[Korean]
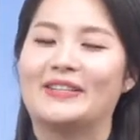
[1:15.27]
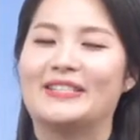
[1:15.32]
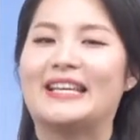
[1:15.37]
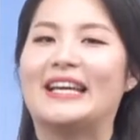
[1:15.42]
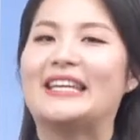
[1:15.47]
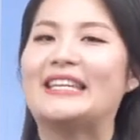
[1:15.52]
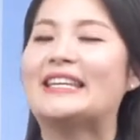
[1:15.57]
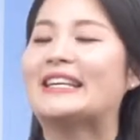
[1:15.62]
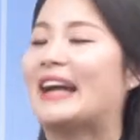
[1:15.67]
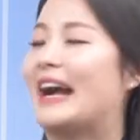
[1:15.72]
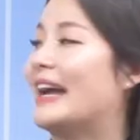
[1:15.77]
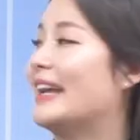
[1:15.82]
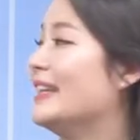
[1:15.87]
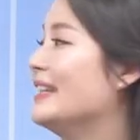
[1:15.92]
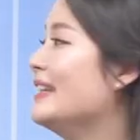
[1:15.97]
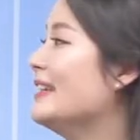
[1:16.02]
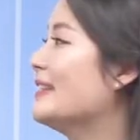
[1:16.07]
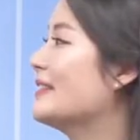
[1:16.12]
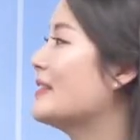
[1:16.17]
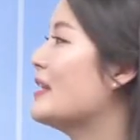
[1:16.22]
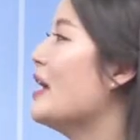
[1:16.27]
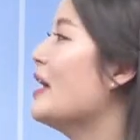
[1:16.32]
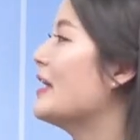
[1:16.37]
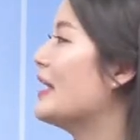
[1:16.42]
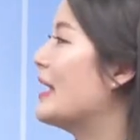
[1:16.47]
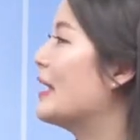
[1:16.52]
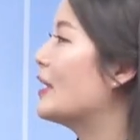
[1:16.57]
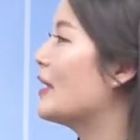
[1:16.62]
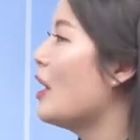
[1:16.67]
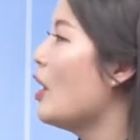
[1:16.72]
자, 이 강의는
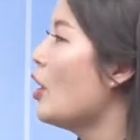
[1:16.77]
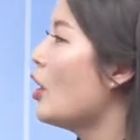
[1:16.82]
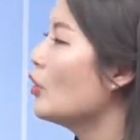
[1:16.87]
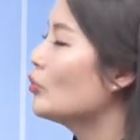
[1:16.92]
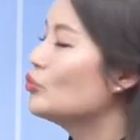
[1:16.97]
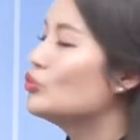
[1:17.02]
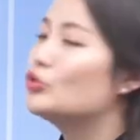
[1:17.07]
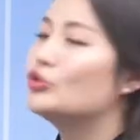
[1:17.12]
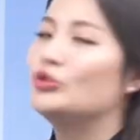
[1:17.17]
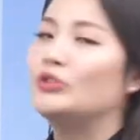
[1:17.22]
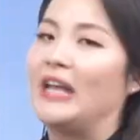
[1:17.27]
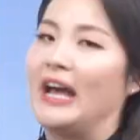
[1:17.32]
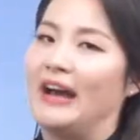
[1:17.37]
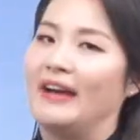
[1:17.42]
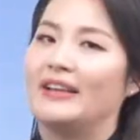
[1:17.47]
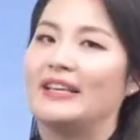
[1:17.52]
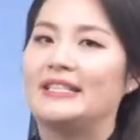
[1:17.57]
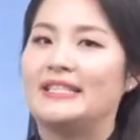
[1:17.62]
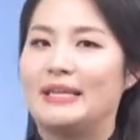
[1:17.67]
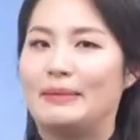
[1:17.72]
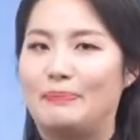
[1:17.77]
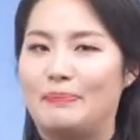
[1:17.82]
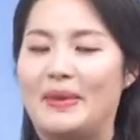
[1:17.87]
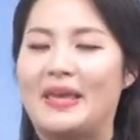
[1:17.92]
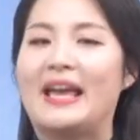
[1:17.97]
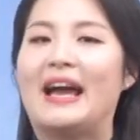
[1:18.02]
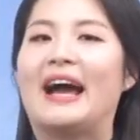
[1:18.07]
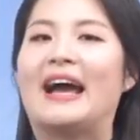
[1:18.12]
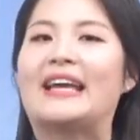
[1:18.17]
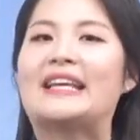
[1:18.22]
예, 누구나 이제
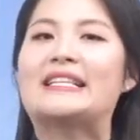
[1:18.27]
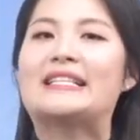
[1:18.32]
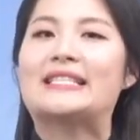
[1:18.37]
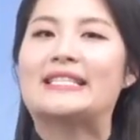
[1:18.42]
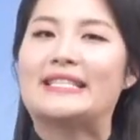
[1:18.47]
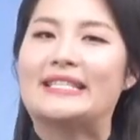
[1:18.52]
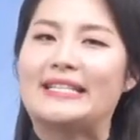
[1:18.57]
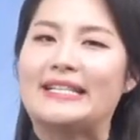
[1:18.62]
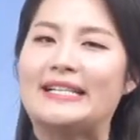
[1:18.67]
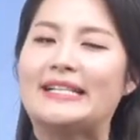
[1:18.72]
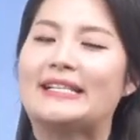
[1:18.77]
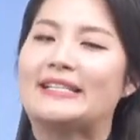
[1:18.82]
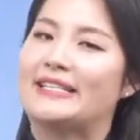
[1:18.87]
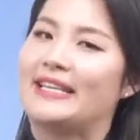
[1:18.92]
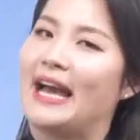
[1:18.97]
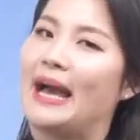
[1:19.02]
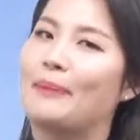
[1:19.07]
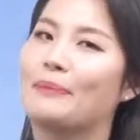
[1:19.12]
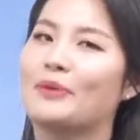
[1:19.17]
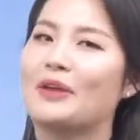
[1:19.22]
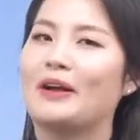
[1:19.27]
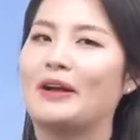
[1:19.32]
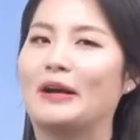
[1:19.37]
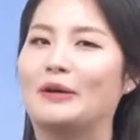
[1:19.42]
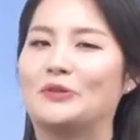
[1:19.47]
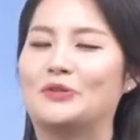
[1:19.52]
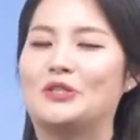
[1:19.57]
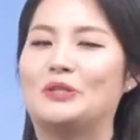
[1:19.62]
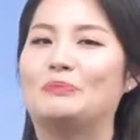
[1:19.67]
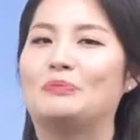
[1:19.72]
B1를 이제
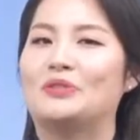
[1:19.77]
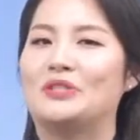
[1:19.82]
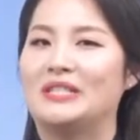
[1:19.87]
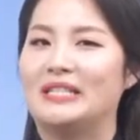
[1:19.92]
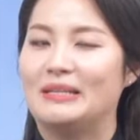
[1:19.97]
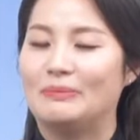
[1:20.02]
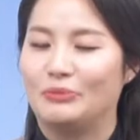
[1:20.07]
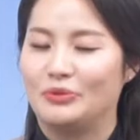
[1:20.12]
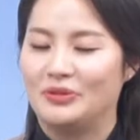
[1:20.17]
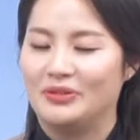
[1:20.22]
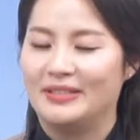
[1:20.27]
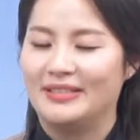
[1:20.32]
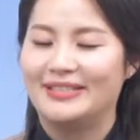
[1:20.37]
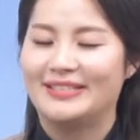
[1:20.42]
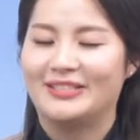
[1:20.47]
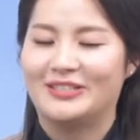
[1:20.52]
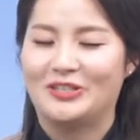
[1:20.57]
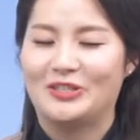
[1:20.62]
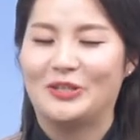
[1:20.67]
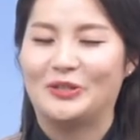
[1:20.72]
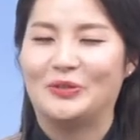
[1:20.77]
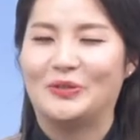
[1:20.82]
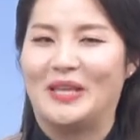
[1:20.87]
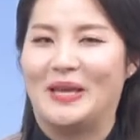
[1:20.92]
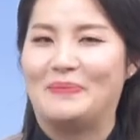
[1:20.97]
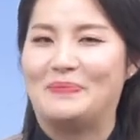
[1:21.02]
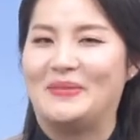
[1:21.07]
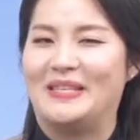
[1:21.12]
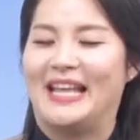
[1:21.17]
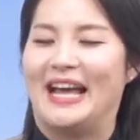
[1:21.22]
합격하고 싶으시는 분들 들으셔도
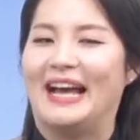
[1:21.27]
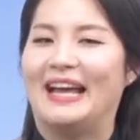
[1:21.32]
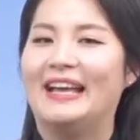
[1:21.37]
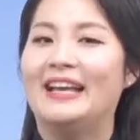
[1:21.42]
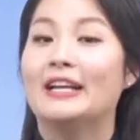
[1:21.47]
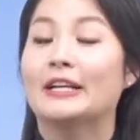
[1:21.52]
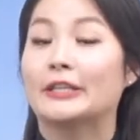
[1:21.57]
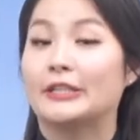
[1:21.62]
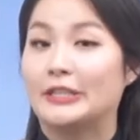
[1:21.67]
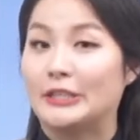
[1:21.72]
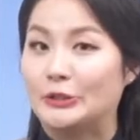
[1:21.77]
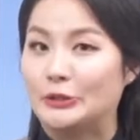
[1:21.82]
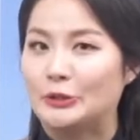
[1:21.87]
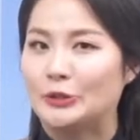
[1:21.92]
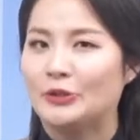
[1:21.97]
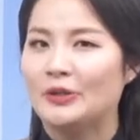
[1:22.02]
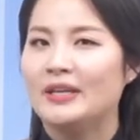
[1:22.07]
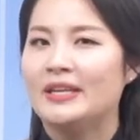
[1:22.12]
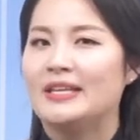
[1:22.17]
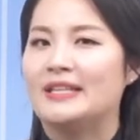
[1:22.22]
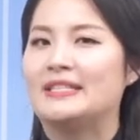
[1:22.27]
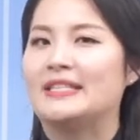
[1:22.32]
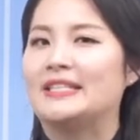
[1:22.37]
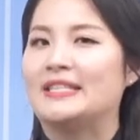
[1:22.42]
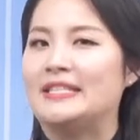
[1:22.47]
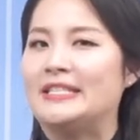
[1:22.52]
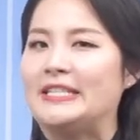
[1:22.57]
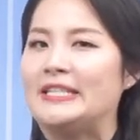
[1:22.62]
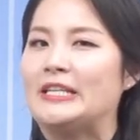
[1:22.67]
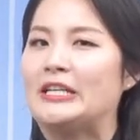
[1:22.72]
됩니다. 그리고 이제
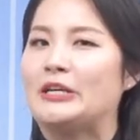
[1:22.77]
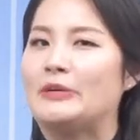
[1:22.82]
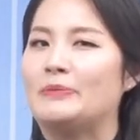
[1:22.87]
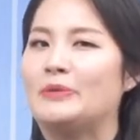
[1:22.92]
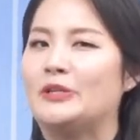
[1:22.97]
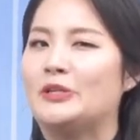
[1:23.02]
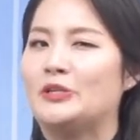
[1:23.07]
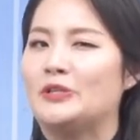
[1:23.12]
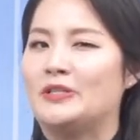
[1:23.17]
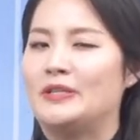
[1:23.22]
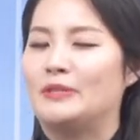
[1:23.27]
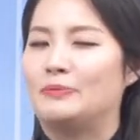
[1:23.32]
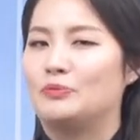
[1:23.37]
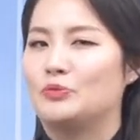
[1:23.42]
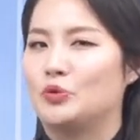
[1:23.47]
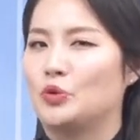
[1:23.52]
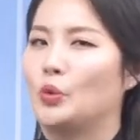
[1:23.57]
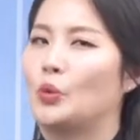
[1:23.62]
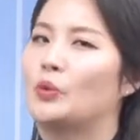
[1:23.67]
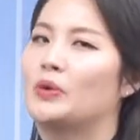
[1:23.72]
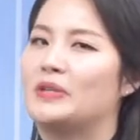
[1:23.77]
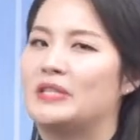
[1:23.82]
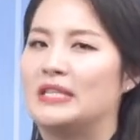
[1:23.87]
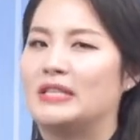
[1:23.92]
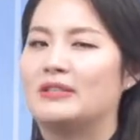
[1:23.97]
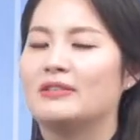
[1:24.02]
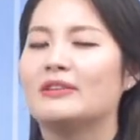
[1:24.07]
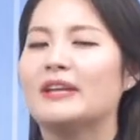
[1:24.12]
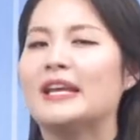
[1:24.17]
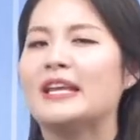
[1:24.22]
시험을 이제 또 이제
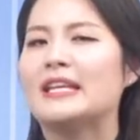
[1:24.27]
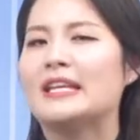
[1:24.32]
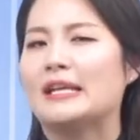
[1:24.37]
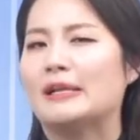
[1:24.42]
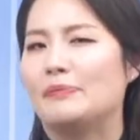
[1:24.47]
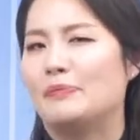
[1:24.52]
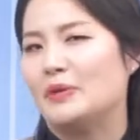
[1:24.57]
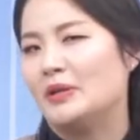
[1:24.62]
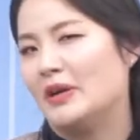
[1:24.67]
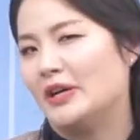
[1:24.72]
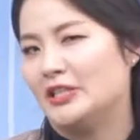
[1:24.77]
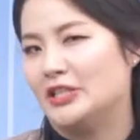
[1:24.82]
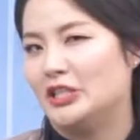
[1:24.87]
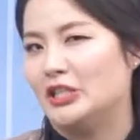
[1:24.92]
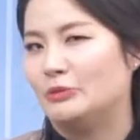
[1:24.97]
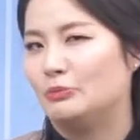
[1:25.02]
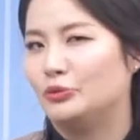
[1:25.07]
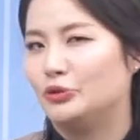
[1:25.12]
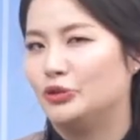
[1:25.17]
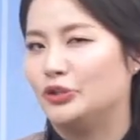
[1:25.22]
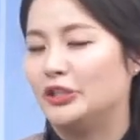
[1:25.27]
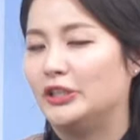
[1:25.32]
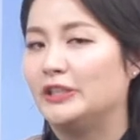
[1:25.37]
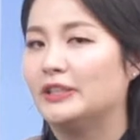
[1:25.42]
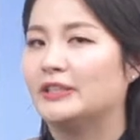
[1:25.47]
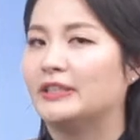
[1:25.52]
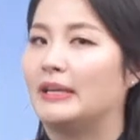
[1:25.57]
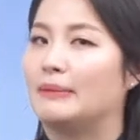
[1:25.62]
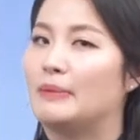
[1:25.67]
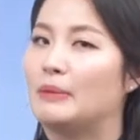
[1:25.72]
트레이닝을 필요하시는 분들,
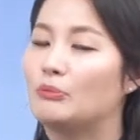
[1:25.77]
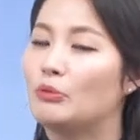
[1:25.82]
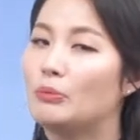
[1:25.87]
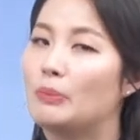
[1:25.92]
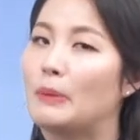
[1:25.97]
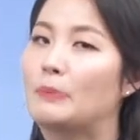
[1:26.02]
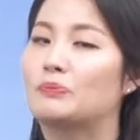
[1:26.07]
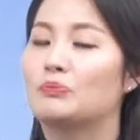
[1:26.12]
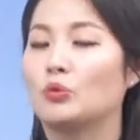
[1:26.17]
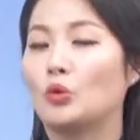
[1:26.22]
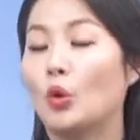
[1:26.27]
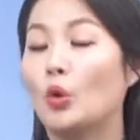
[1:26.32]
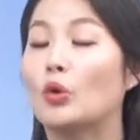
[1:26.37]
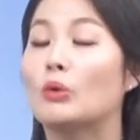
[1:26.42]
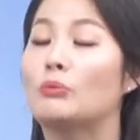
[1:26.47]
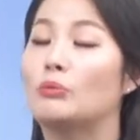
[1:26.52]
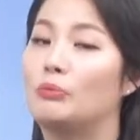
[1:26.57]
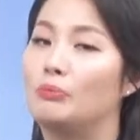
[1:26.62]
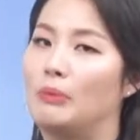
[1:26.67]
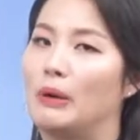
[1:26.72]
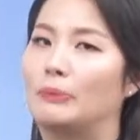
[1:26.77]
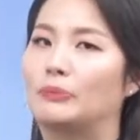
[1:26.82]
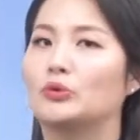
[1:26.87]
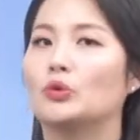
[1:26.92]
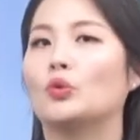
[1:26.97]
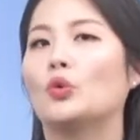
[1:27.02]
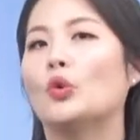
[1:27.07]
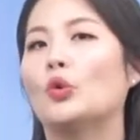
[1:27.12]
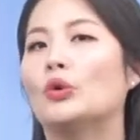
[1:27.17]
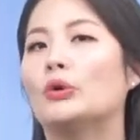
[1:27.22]
그다음에 문법 고급 문법 또
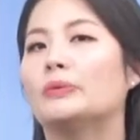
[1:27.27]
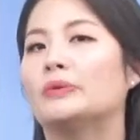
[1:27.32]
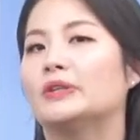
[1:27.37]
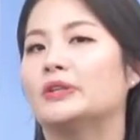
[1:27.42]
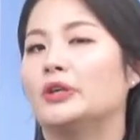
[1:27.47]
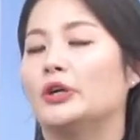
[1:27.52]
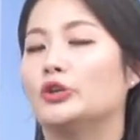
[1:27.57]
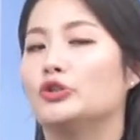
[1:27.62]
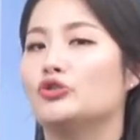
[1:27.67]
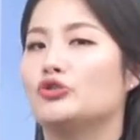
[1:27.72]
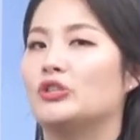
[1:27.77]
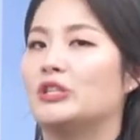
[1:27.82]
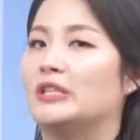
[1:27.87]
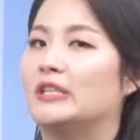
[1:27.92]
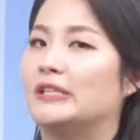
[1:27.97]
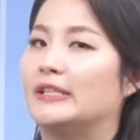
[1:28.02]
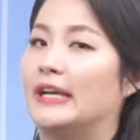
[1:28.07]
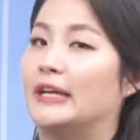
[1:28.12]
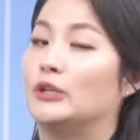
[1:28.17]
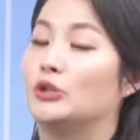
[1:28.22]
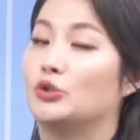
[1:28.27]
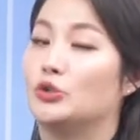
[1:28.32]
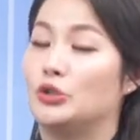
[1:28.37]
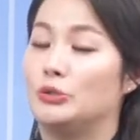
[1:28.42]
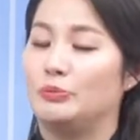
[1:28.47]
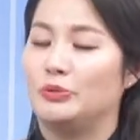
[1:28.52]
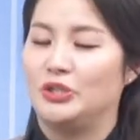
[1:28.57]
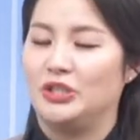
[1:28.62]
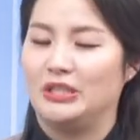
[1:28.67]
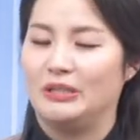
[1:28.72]
고급 그런 주제들을 다루고
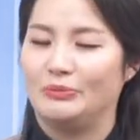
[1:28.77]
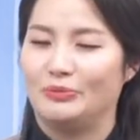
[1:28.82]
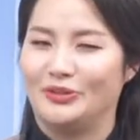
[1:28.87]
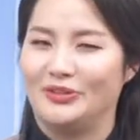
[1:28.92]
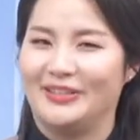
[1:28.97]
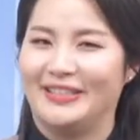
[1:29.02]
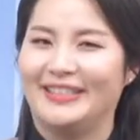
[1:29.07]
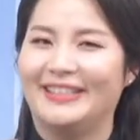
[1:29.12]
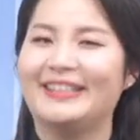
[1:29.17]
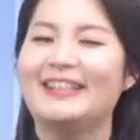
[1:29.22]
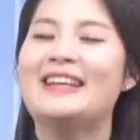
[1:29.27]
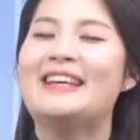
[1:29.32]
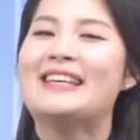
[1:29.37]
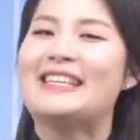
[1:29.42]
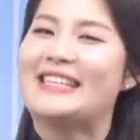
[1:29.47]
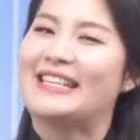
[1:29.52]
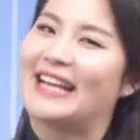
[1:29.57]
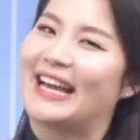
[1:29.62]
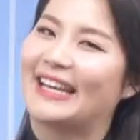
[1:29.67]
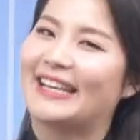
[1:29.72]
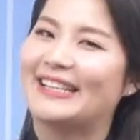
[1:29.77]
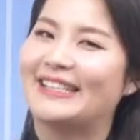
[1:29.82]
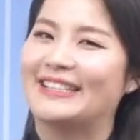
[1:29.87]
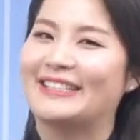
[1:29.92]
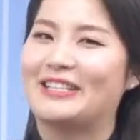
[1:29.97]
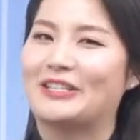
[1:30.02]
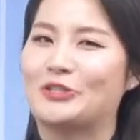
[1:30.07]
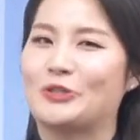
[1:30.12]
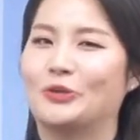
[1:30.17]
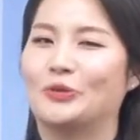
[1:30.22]
싶으시는 분들 이 강의를
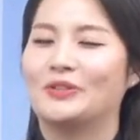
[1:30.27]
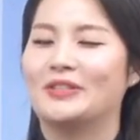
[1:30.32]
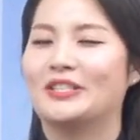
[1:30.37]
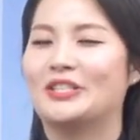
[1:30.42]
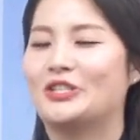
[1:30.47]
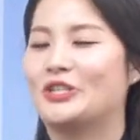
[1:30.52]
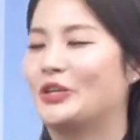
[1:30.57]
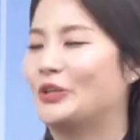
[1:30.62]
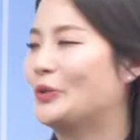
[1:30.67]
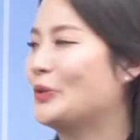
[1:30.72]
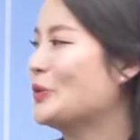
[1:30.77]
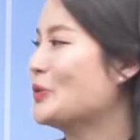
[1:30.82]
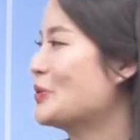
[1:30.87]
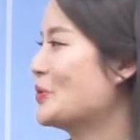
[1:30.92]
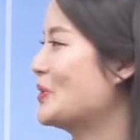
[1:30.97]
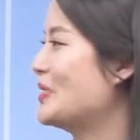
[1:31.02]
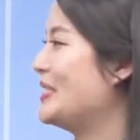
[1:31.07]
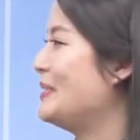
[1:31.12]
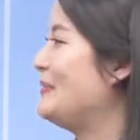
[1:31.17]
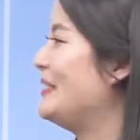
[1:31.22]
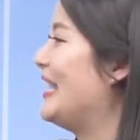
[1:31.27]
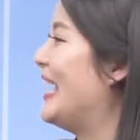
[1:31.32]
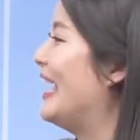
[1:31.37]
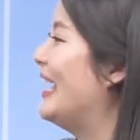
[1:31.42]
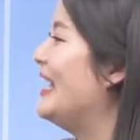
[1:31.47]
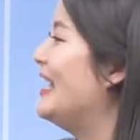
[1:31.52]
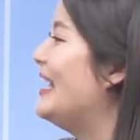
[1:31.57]
들으셔, 들으셔도 좋습니다.